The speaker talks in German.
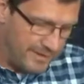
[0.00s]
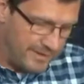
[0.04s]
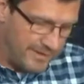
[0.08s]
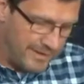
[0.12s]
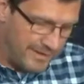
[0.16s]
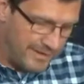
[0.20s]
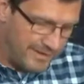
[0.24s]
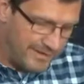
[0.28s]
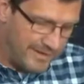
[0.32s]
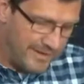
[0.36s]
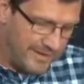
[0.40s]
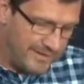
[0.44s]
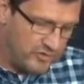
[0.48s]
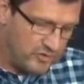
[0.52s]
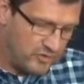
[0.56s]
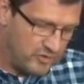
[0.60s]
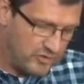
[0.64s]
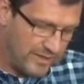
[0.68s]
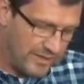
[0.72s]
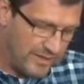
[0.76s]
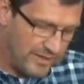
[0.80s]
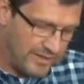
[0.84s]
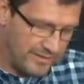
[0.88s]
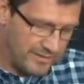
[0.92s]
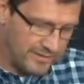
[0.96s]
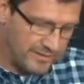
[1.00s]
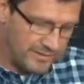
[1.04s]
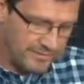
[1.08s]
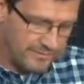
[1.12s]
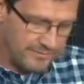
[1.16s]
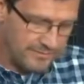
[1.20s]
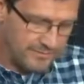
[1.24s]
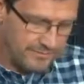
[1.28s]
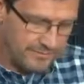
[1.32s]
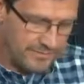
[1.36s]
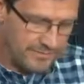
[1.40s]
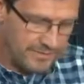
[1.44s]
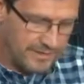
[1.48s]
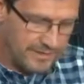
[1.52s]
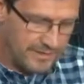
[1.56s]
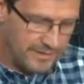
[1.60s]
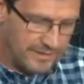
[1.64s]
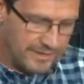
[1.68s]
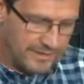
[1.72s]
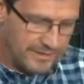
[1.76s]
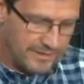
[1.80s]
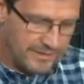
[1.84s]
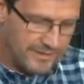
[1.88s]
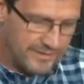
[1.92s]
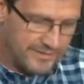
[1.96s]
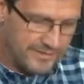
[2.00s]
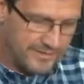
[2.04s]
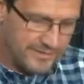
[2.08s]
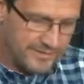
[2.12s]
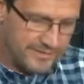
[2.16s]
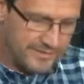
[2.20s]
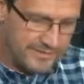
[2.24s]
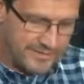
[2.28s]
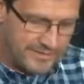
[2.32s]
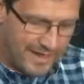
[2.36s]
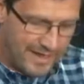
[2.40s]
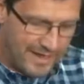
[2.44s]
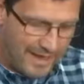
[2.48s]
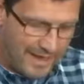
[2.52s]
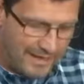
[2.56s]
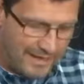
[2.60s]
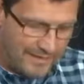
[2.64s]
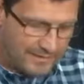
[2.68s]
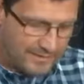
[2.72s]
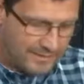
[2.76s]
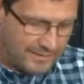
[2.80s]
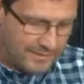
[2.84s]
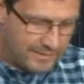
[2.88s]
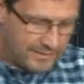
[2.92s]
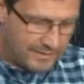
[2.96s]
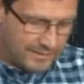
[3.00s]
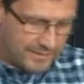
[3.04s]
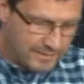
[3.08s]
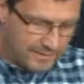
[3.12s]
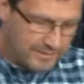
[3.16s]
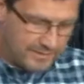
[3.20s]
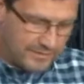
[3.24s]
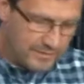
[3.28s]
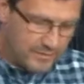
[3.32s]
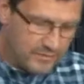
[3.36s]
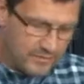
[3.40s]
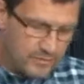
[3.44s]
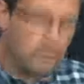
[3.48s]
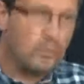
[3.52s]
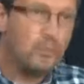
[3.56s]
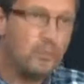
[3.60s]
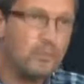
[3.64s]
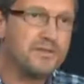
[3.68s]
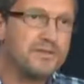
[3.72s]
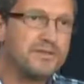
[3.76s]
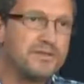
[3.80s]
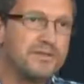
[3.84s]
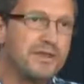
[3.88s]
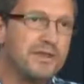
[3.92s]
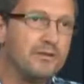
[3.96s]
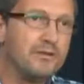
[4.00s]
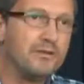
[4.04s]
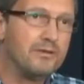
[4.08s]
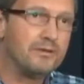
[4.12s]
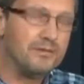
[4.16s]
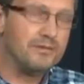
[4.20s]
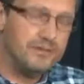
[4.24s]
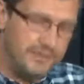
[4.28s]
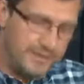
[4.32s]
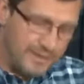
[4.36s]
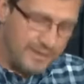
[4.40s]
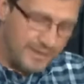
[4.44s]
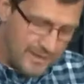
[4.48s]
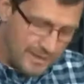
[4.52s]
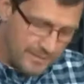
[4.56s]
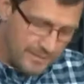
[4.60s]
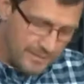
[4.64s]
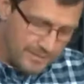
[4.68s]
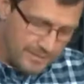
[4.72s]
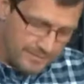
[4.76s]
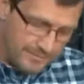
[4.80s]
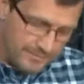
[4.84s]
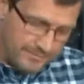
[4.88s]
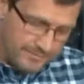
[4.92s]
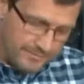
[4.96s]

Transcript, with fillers: Tendenz steigend. Das sind Zahlen, die es so bisher noch nie gab.